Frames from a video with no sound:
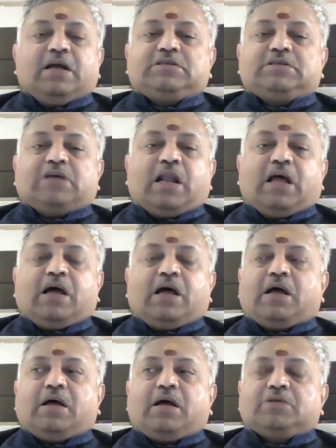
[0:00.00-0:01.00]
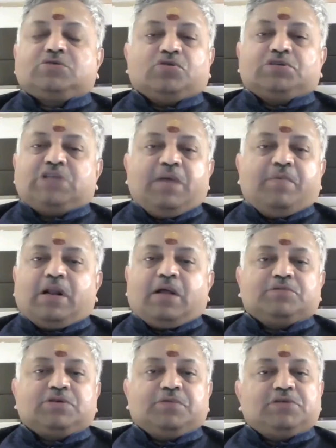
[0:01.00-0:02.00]
నిజంగా చాలా శోచనీయమైన
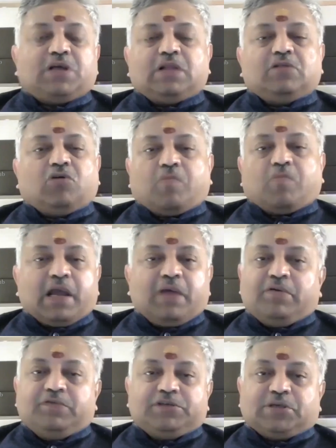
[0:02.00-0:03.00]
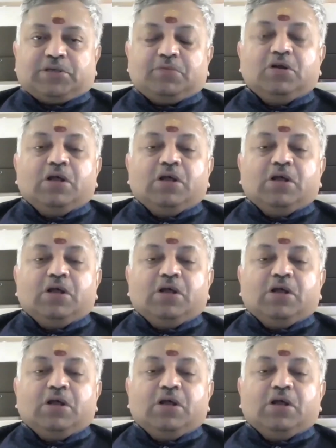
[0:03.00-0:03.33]
అంశం చాలా దౌర్భాగ్యమైన విషయం